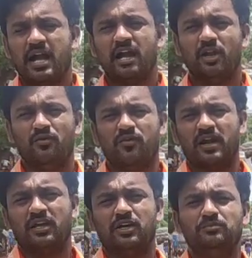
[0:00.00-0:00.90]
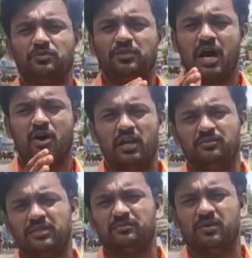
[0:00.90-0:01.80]
ஹாய் ஹலோ வணக்கம் நான்
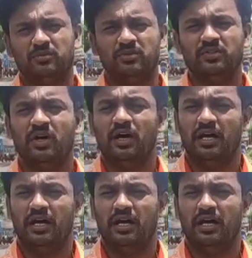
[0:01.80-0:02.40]
உங்கள் எம்கே பிரபு